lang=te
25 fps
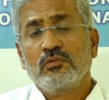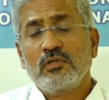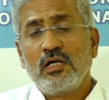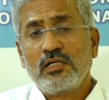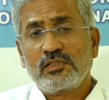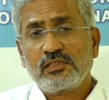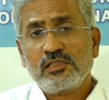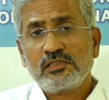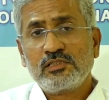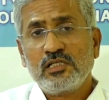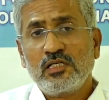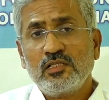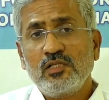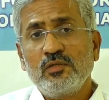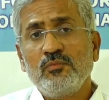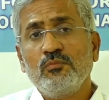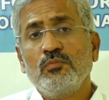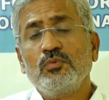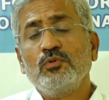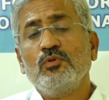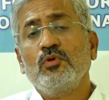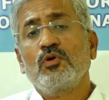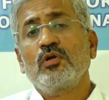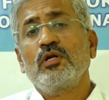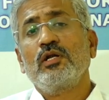కక్ష
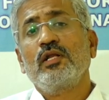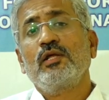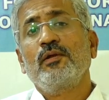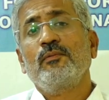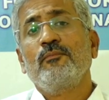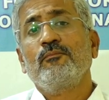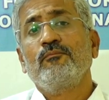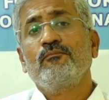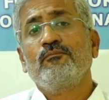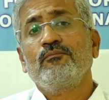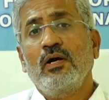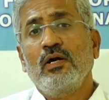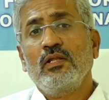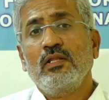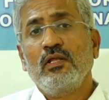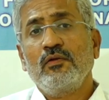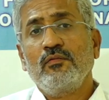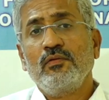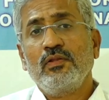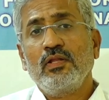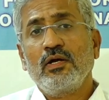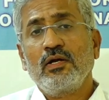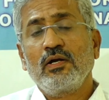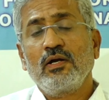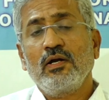సాధింపు ధోరణి
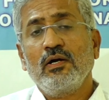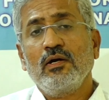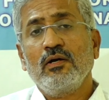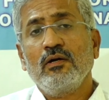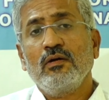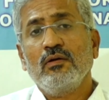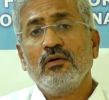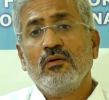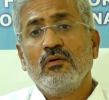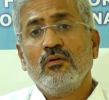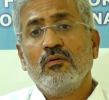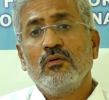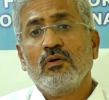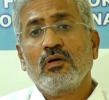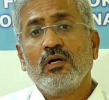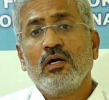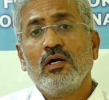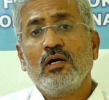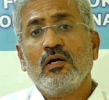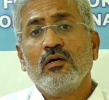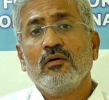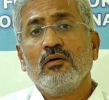అదేవిధంగా ఒక